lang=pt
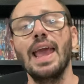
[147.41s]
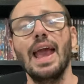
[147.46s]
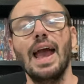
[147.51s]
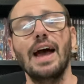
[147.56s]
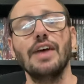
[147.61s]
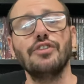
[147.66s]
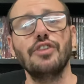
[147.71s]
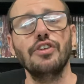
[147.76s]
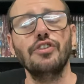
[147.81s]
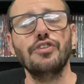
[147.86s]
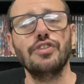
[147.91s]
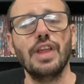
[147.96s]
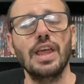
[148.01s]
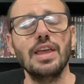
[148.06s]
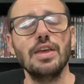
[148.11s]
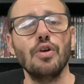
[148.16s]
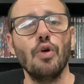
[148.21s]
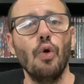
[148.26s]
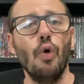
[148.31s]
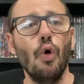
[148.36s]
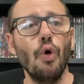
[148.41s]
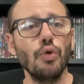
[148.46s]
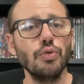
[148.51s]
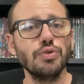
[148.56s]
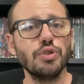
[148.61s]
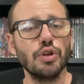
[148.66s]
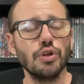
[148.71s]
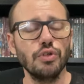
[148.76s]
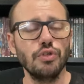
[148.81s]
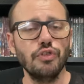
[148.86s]
A gente tem
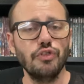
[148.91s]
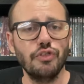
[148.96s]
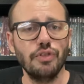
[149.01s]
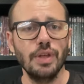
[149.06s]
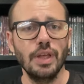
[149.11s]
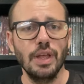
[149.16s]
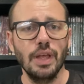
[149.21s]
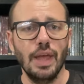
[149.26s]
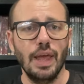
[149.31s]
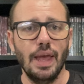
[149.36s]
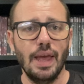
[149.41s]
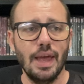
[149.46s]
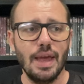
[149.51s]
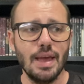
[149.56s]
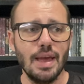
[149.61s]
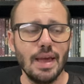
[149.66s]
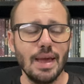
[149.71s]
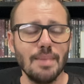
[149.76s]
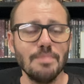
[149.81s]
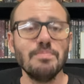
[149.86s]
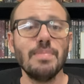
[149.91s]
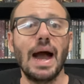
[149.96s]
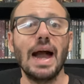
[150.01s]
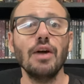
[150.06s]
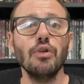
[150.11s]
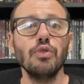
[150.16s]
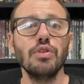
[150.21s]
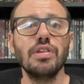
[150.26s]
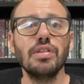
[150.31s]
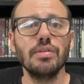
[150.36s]
outros é,
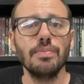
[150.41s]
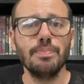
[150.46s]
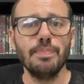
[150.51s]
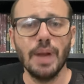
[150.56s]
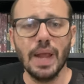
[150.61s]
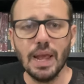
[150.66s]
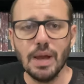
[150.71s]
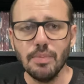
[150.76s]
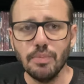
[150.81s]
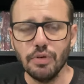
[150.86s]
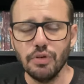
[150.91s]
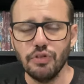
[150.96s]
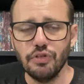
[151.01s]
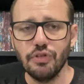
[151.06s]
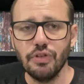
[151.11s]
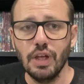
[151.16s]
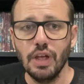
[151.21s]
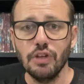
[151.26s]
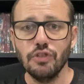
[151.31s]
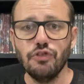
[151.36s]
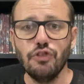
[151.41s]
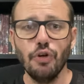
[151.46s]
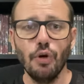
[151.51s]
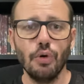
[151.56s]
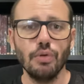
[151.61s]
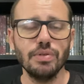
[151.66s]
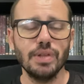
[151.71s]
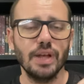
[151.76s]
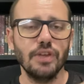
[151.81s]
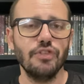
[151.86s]
magos supremos de
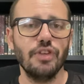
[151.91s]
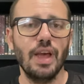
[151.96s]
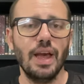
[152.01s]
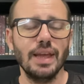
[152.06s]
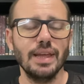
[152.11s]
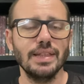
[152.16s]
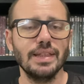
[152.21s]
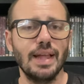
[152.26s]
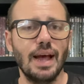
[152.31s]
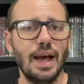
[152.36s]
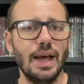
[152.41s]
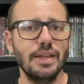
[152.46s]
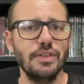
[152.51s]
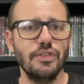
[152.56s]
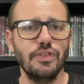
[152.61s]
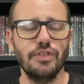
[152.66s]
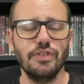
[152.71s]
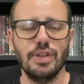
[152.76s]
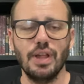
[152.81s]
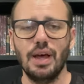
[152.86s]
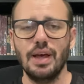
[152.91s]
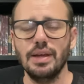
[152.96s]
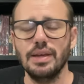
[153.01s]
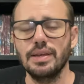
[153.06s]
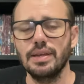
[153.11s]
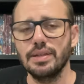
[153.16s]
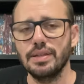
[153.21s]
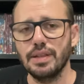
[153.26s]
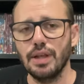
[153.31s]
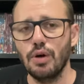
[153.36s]
outras realidades, tá?
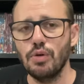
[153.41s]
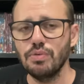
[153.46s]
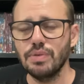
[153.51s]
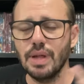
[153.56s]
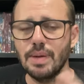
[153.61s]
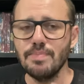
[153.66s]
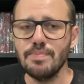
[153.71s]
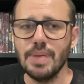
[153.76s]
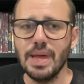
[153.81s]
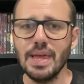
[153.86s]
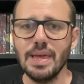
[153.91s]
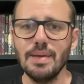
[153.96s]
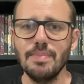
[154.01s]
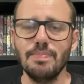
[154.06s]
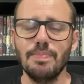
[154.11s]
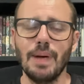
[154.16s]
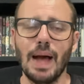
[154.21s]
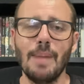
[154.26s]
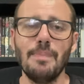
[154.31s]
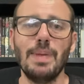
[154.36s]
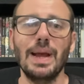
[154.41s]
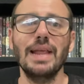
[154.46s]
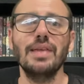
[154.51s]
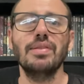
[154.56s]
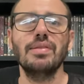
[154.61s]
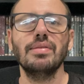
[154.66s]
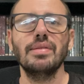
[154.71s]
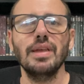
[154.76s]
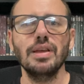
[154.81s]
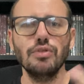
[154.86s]
Que estão também
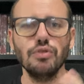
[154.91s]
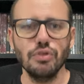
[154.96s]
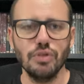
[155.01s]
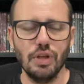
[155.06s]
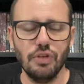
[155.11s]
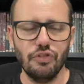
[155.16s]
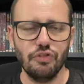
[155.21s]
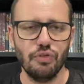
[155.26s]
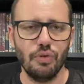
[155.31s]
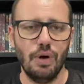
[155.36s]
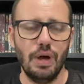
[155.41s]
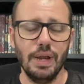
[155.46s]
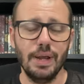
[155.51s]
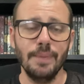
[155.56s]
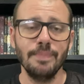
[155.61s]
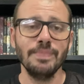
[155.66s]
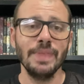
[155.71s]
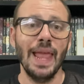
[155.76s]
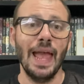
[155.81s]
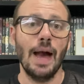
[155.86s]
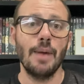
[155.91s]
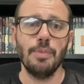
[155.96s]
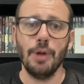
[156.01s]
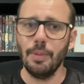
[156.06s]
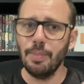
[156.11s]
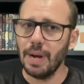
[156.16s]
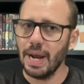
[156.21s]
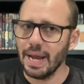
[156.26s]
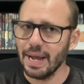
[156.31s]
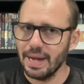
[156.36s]
aparecendo na história. A
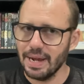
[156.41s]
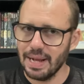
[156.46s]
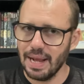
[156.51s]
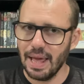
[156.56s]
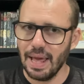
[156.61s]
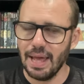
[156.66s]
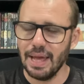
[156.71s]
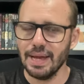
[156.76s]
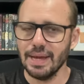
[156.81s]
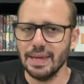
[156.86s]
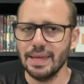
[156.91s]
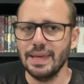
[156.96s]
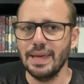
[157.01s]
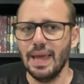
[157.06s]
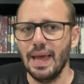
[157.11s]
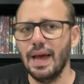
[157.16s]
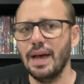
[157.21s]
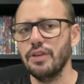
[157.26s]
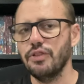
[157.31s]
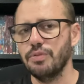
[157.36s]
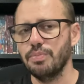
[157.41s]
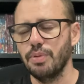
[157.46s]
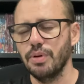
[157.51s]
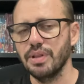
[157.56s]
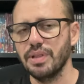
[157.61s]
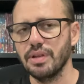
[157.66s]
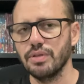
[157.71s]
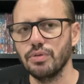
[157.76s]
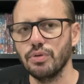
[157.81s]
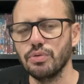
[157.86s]
própria Clea, que é a
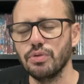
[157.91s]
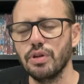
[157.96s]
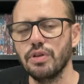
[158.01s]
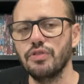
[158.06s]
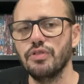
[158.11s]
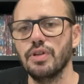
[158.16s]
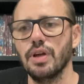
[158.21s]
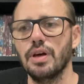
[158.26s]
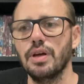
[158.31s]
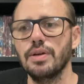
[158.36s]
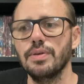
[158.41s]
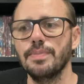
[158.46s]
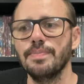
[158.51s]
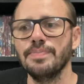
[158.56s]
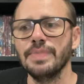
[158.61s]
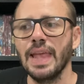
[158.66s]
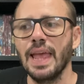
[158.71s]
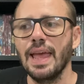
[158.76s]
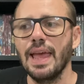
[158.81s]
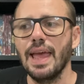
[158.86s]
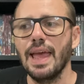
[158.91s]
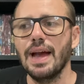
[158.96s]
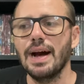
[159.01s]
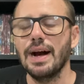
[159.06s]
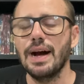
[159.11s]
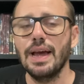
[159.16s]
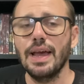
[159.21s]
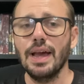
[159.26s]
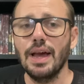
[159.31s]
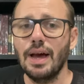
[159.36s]
esposa do Doutor Estranho,
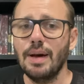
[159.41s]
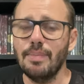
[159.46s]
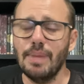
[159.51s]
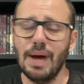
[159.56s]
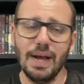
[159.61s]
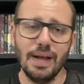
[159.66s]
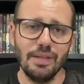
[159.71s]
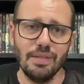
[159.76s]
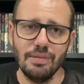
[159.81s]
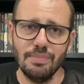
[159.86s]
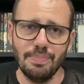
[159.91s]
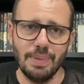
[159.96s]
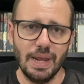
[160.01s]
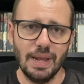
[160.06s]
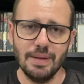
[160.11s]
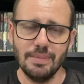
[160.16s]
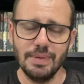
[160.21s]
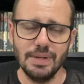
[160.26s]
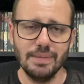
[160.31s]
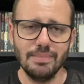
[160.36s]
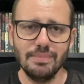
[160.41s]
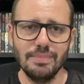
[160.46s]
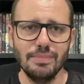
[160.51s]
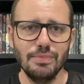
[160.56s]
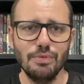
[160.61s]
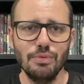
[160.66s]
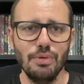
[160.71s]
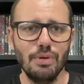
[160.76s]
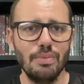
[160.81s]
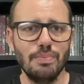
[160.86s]
ela é a maga suprema
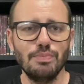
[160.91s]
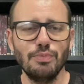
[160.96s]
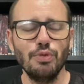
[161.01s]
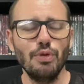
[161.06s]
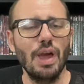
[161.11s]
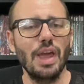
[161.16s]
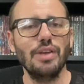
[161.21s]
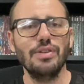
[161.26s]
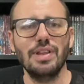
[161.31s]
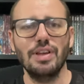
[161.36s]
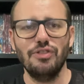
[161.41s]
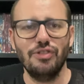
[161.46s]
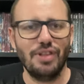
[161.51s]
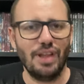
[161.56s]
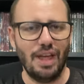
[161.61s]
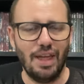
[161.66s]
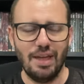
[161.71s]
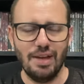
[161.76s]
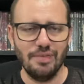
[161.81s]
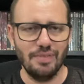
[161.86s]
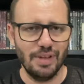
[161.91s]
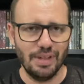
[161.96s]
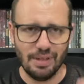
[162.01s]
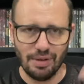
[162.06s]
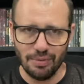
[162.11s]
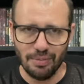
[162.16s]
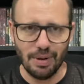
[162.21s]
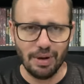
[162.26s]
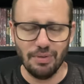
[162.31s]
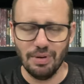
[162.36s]
do, do Reino das Trevas,
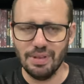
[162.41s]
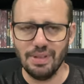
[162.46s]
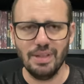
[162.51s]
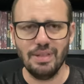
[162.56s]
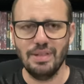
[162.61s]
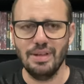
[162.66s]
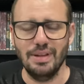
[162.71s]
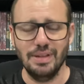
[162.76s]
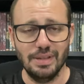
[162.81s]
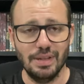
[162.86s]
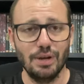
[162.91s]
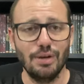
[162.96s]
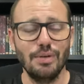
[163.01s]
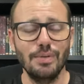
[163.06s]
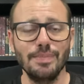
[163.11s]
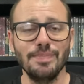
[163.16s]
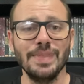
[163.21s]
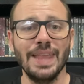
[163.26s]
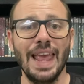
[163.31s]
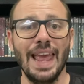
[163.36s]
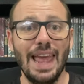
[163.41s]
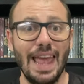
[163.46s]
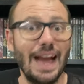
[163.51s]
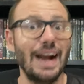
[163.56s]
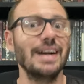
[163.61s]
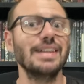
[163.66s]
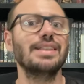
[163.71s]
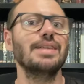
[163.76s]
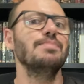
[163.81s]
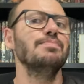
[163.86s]
alguma coisa assim. Então,
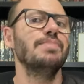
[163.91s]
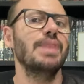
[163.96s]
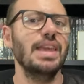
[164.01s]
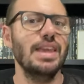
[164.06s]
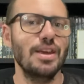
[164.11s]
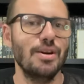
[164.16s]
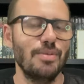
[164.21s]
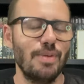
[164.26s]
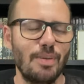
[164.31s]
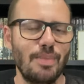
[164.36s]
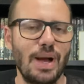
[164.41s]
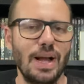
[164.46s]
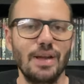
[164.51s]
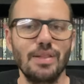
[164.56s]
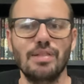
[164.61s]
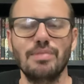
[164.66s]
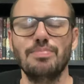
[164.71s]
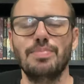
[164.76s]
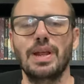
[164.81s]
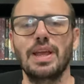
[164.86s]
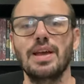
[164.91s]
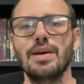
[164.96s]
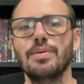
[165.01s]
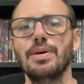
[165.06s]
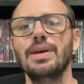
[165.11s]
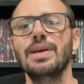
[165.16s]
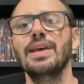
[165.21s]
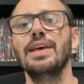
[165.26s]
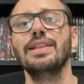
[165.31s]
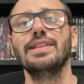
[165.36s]
ela também é uma maga
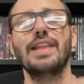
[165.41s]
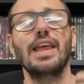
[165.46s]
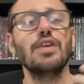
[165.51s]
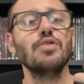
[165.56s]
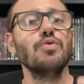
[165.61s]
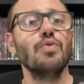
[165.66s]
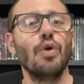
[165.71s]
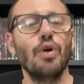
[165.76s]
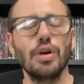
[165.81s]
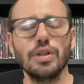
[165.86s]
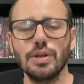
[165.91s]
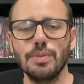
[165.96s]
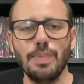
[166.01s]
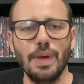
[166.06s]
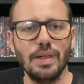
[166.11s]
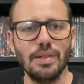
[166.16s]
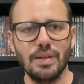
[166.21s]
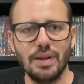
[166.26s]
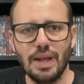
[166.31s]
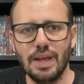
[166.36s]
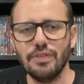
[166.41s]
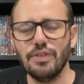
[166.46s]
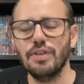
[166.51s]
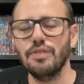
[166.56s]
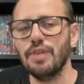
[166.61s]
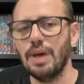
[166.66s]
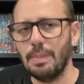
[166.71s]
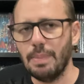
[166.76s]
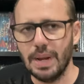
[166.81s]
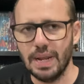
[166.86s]
suprema. Tem um outro personagem
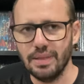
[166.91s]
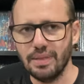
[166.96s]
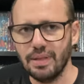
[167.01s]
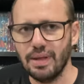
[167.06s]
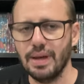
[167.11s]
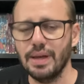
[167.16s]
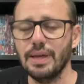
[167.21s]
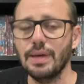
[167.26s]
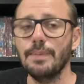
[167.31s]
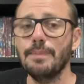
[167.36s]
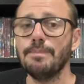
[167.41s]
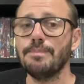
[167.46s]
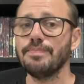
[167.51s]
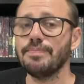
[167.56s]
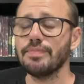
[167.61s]
que vai aparecer aqui,